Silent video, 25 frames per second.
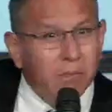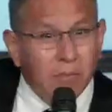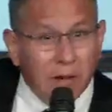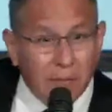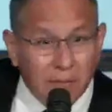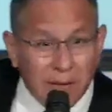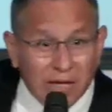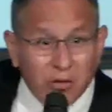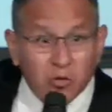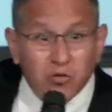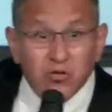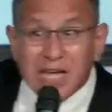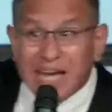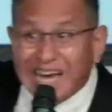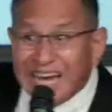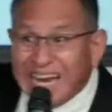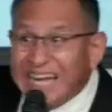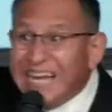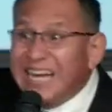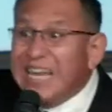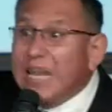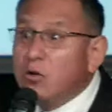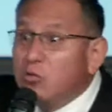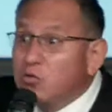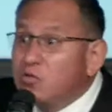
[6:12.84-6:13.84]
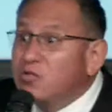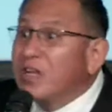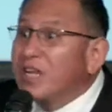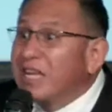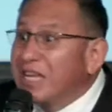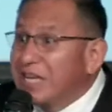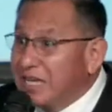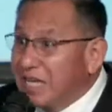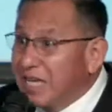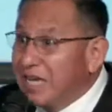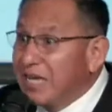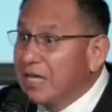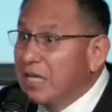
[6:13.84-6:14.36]
Mamá, doña Clara Luz
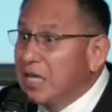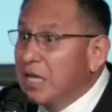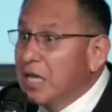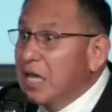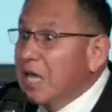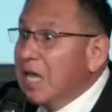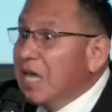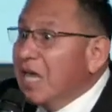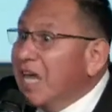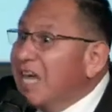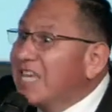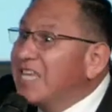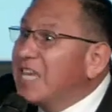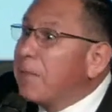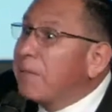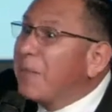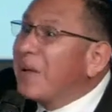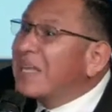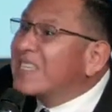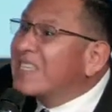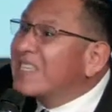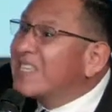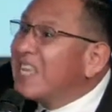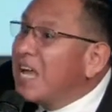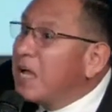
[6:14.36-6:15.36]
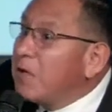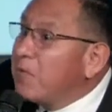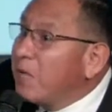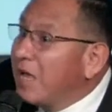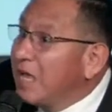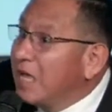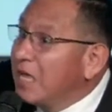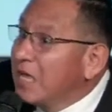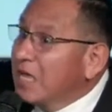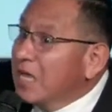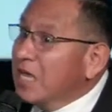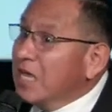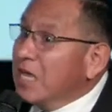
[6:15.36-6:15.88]
Elena. Ella pasaba
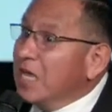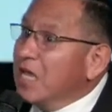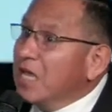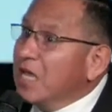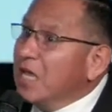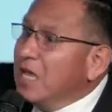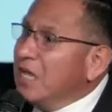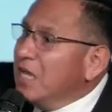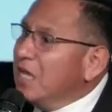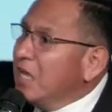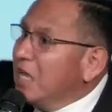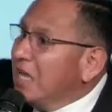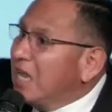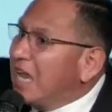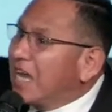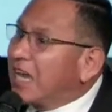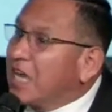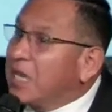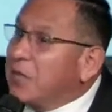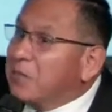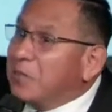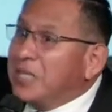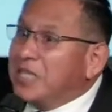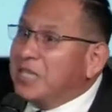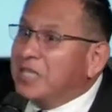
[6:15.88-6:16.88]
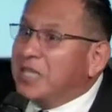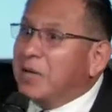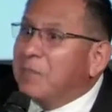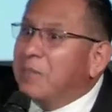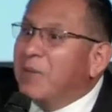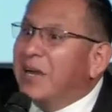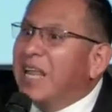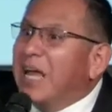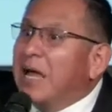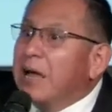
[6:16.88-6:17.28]
eh, la cremita, para,